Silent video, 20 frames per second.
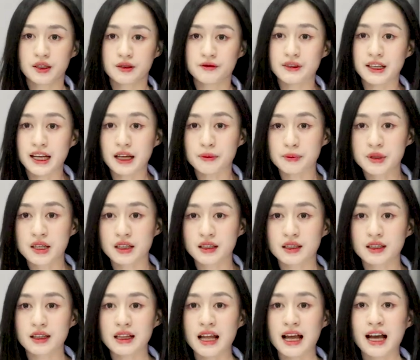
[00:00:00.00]
Và đặc biệt
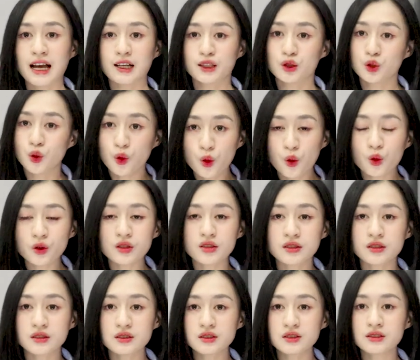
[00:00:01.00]
là thu hút
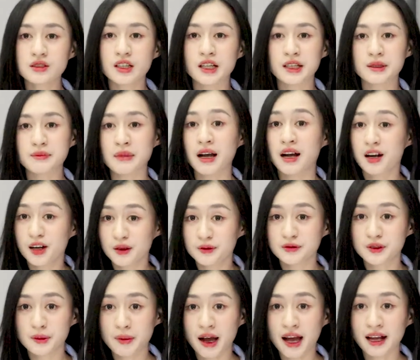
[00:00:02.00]
những người mà hợp
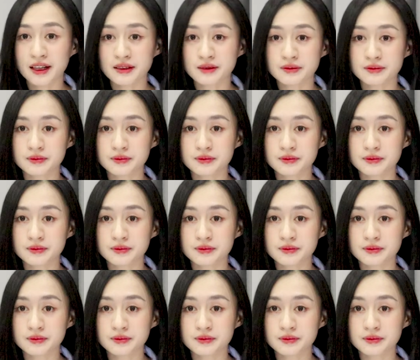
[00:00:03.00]
với bạn.